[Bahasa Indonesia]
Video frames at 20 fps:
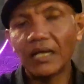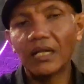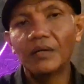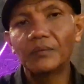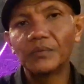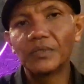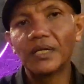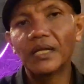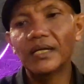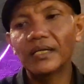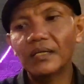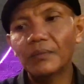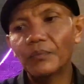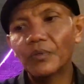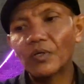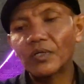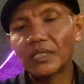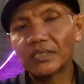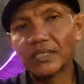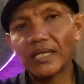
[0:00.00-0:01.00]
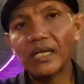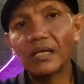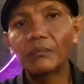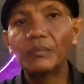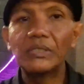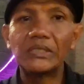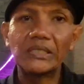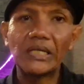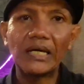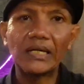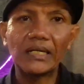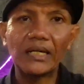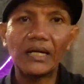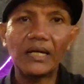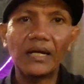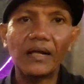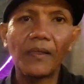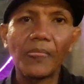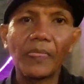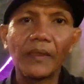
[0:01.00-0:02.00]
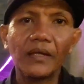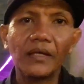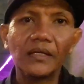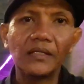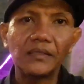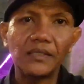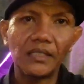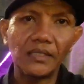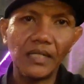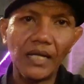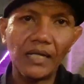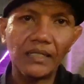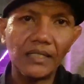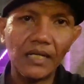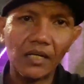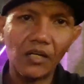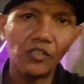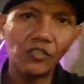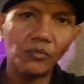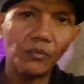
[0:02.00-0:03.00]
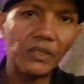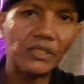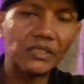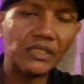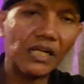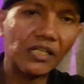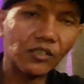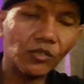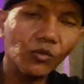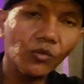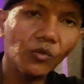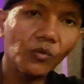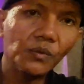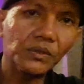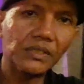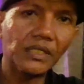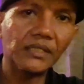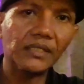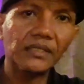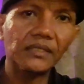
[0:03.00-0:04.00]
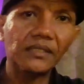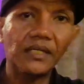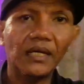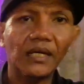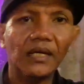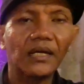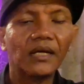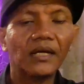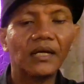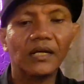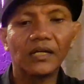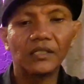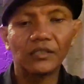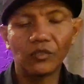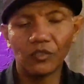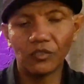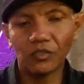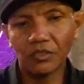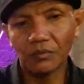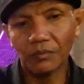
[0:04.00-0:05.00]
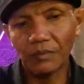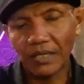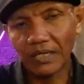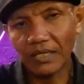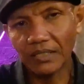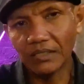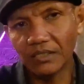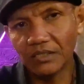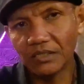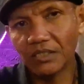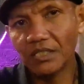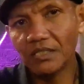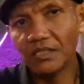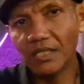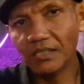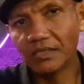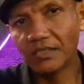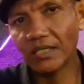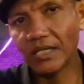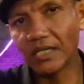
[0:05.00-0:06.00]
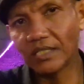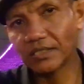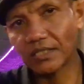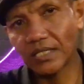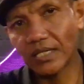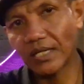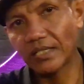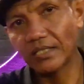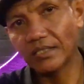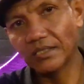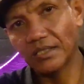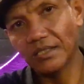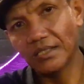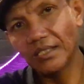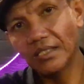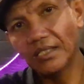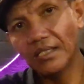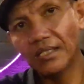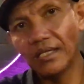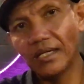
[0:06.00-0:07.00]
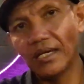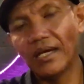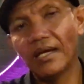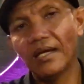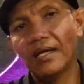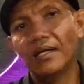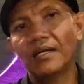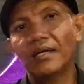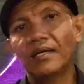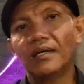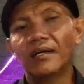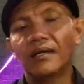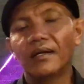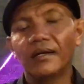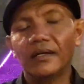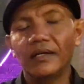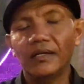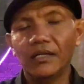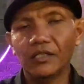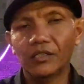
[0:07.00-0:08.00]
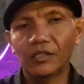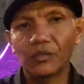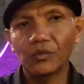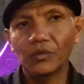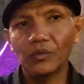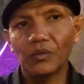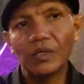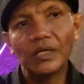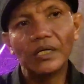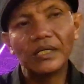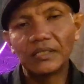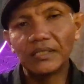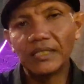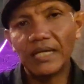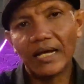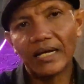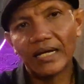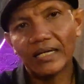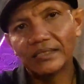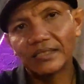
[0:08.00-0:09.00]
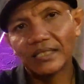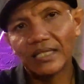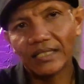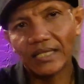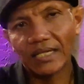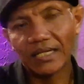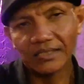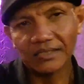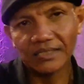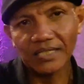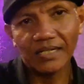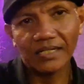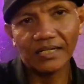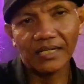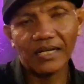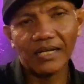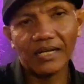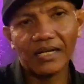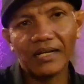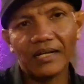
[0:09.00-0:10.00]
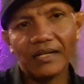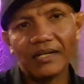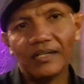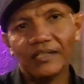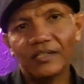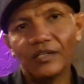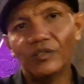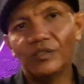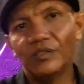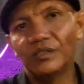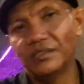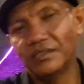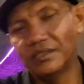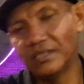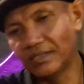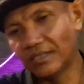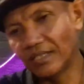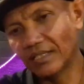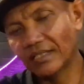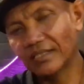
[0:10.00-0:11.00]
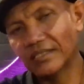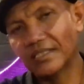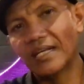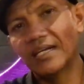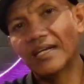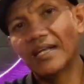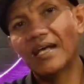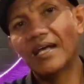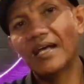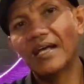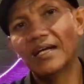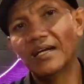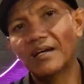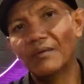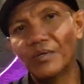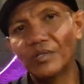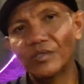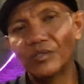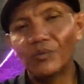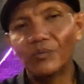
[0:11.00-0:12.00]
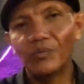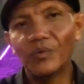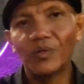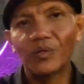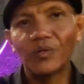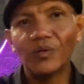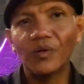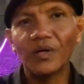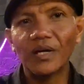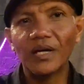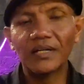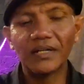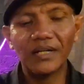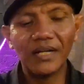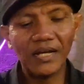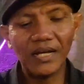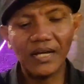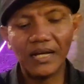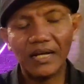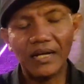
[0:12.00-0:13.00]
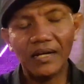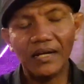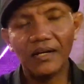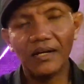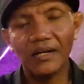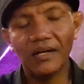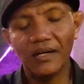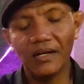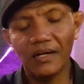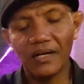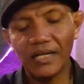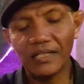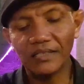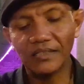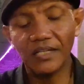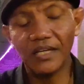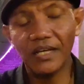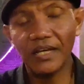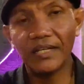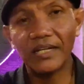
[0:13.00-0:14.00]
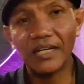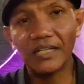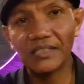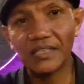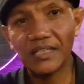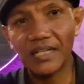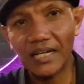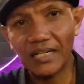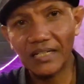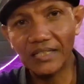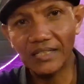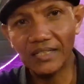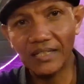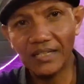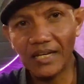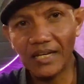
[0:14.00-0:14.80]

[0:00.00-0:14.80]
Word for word: alhamdulillah ini produk saya yang bicara jadi ada konsumen satu misalnya ya terus makan di sini jajan es di sini ya itu dia akan cerita ke sana yuk jajan ke sana ke Podomoro karena uh, eh, esnya enak sekali